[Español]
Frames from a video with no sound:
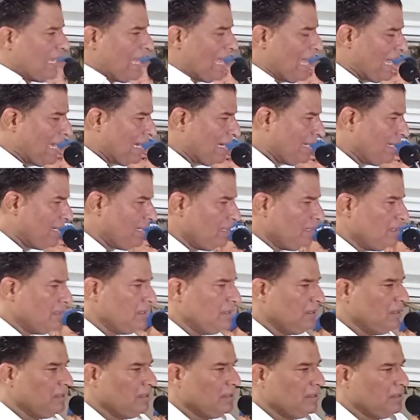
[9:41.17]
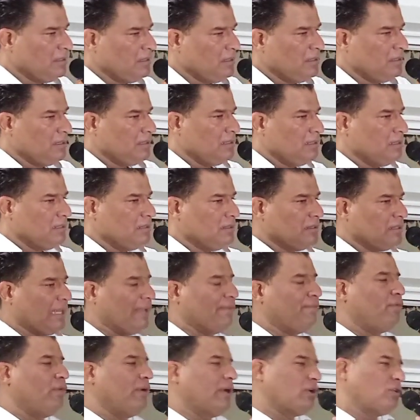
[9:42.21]
Ale,
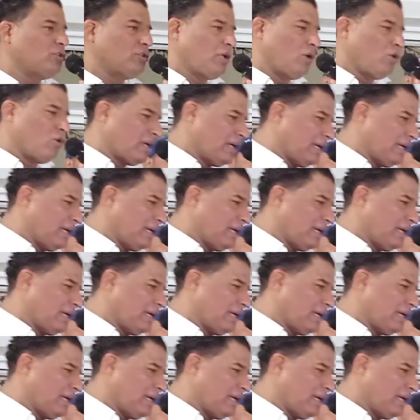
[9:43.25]
que fueron de los